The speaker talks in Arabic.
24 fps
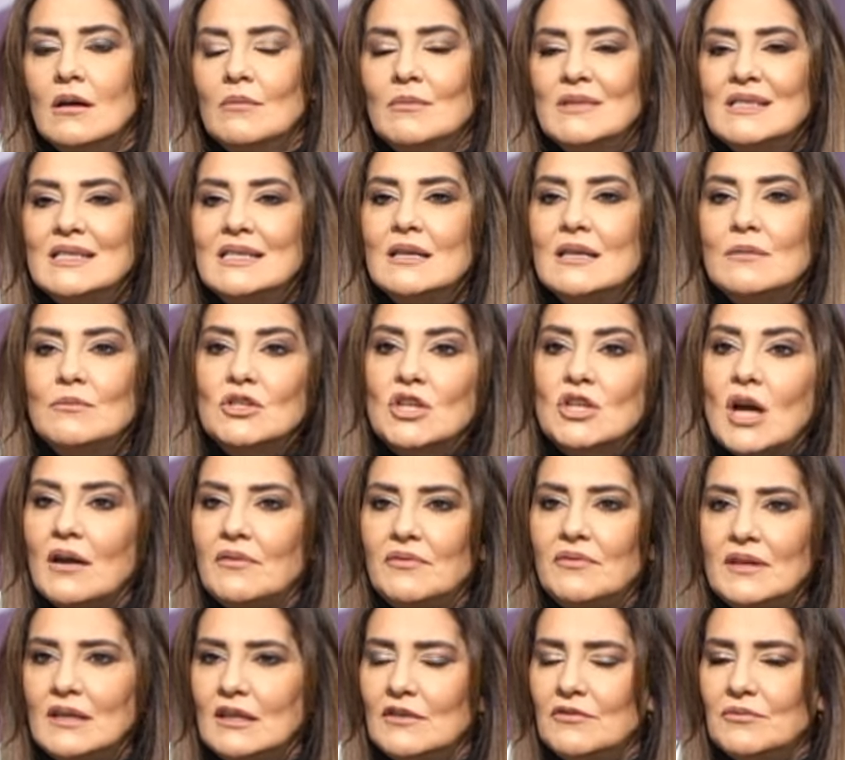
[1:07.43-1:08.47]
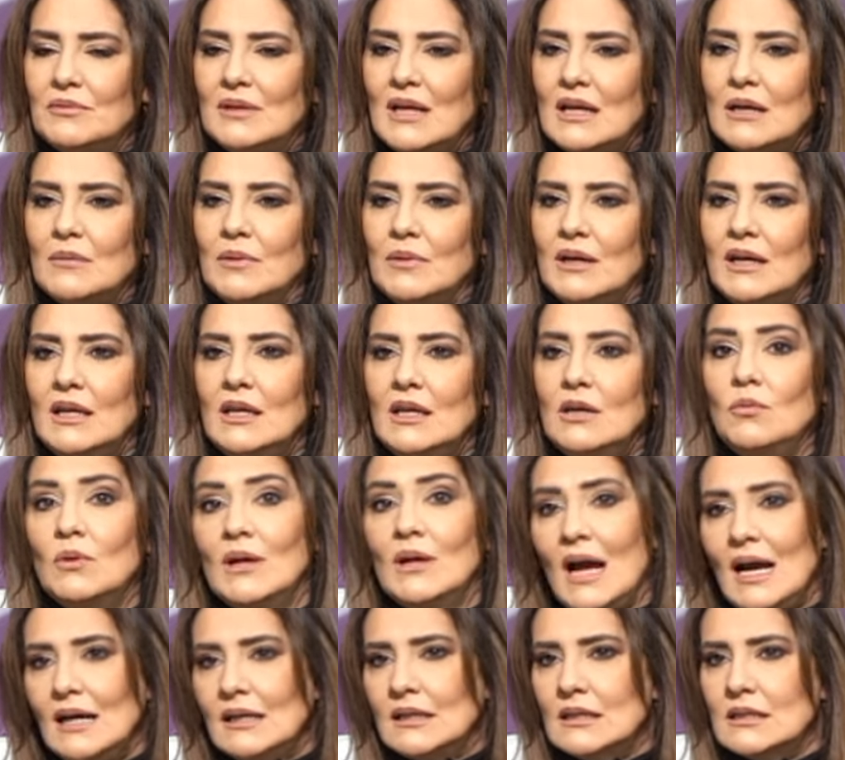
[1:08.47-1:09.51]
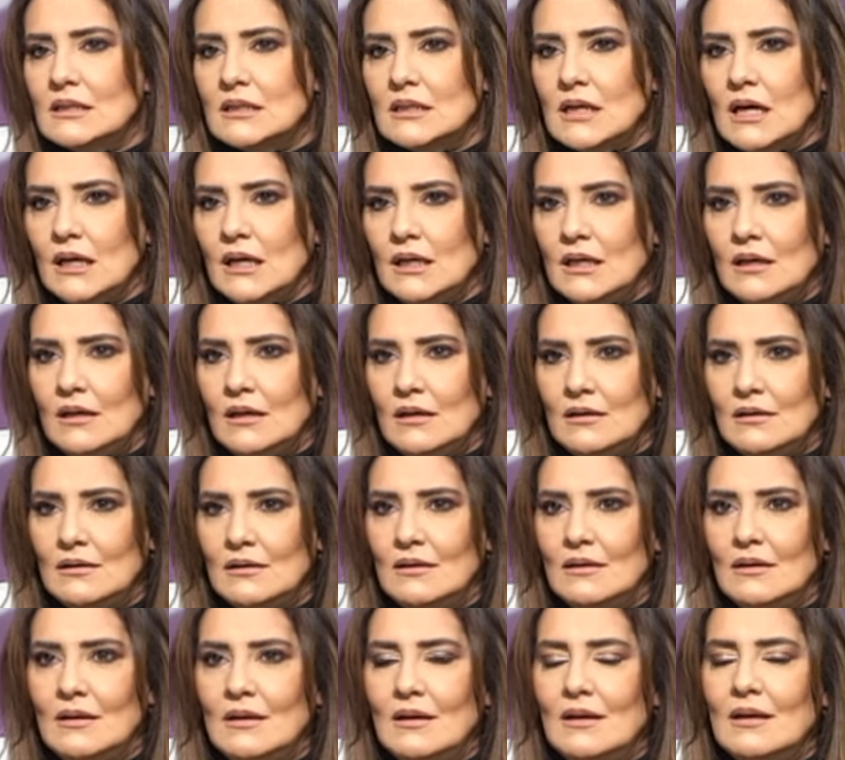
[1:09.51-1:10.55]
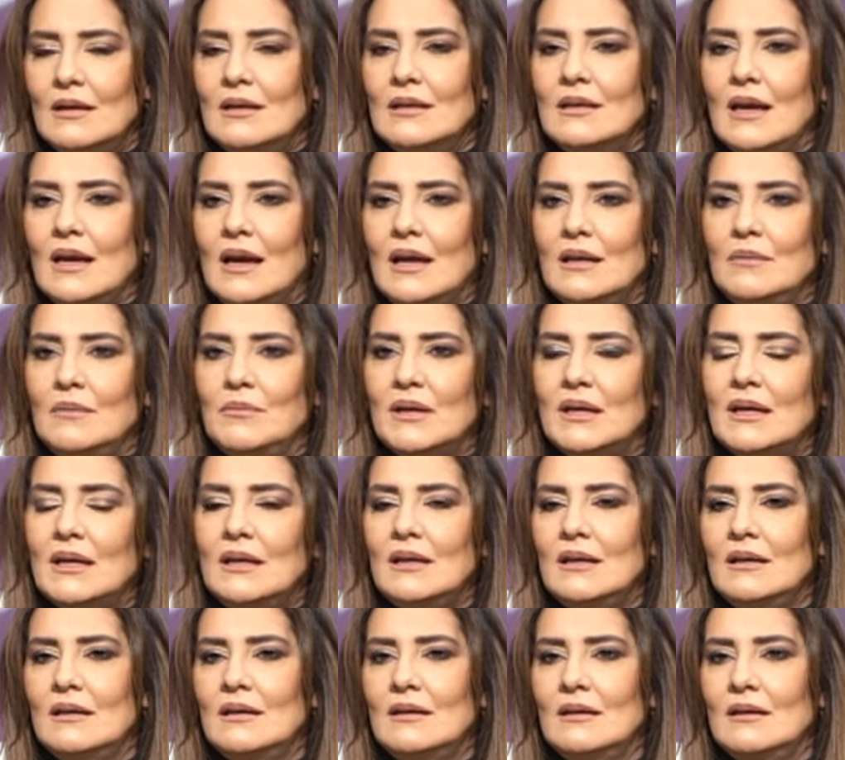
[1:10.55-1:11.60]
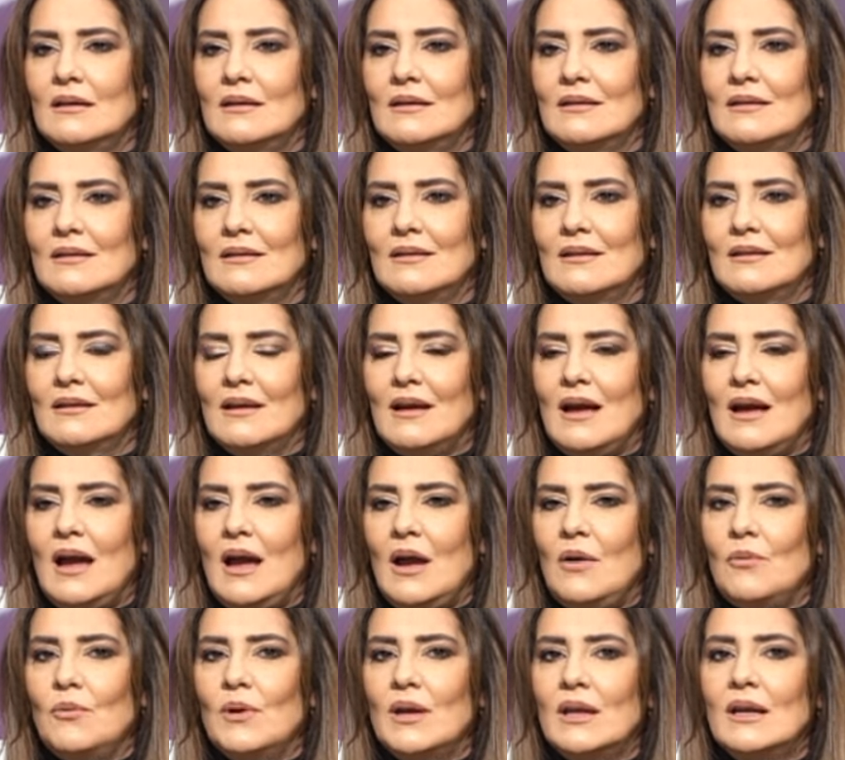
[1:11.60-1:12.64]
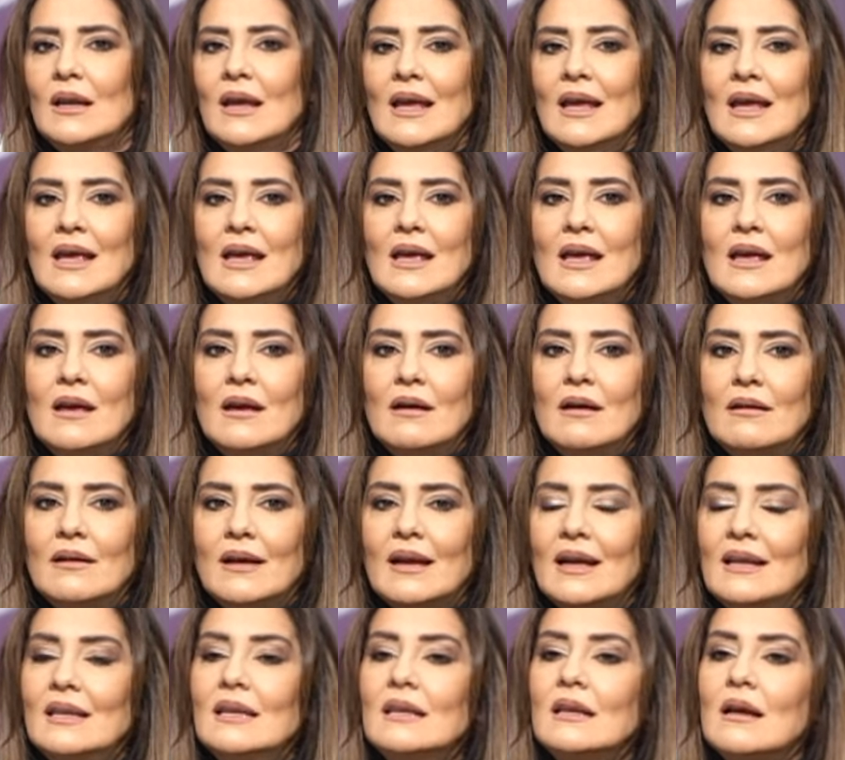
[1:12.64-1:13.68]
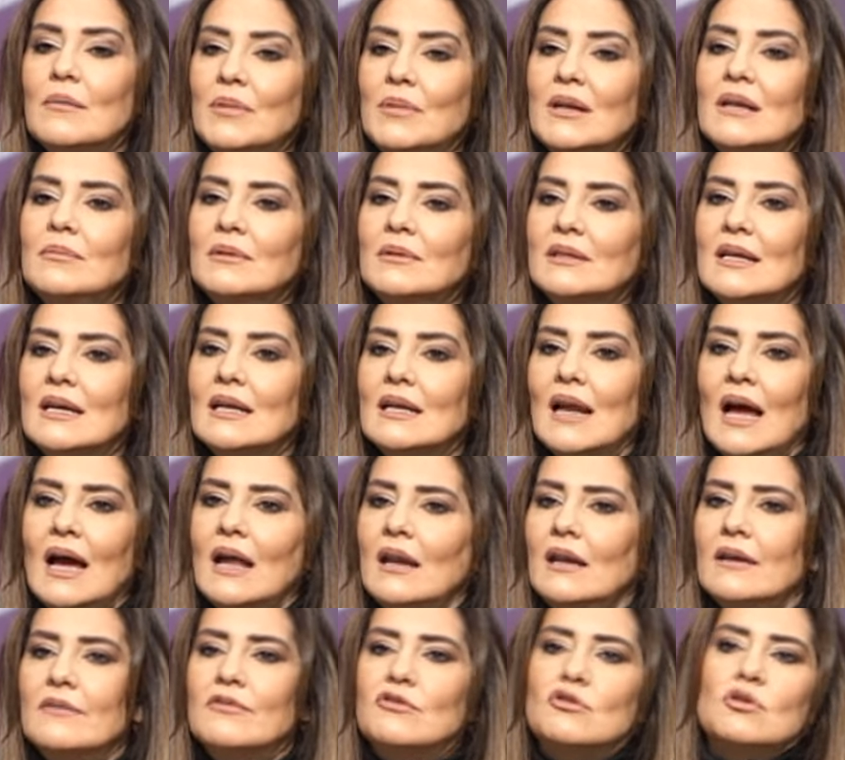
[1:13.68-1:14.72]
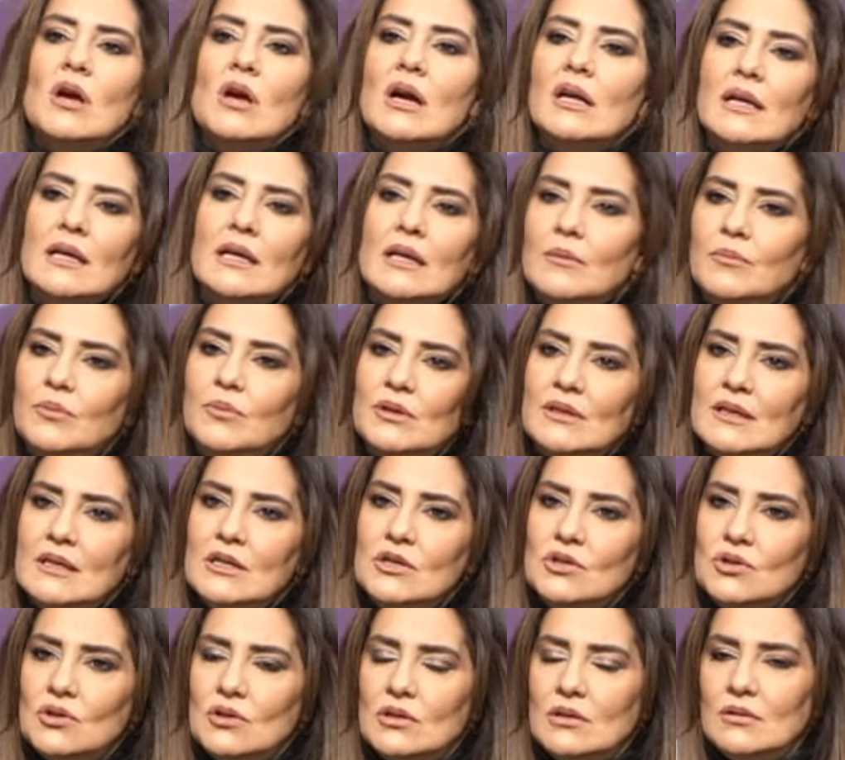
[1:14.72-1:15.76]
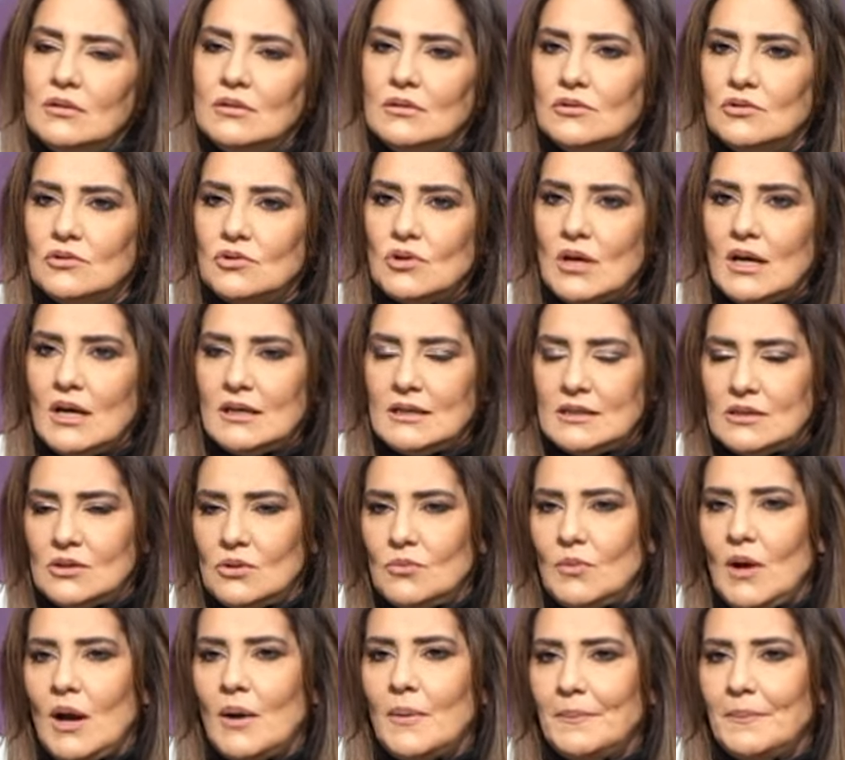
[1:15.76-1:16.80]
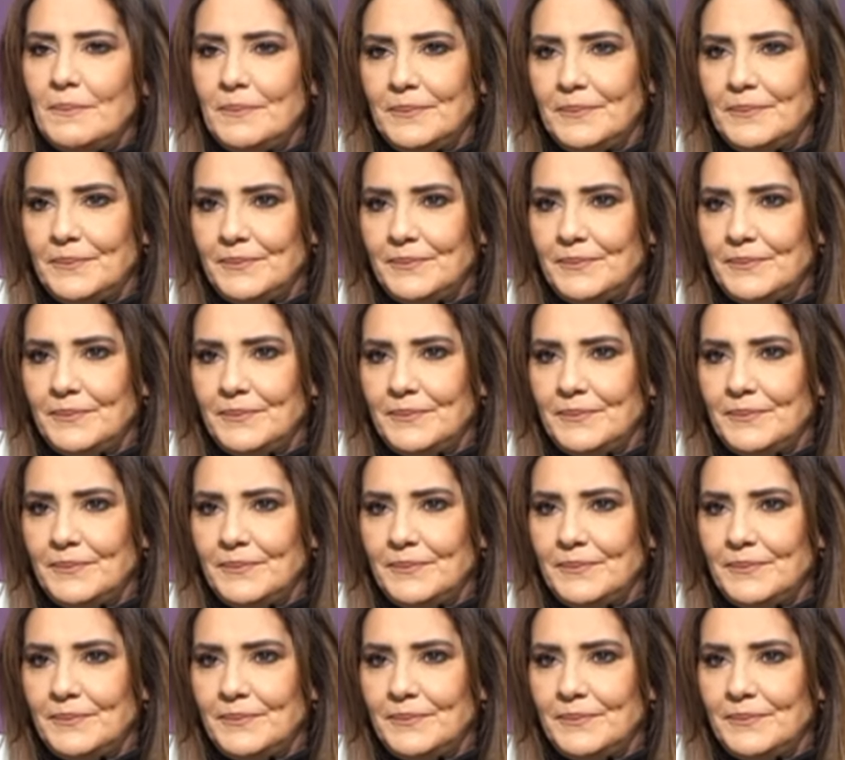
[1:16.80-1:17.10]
بنصير مش عارفين كيف بدنا نمحيه والعكس صحيح يعني بكل الاحوال آه، خلينا بالبدايه نعرف شو يعني ريبيتيشن شو يعني سمعه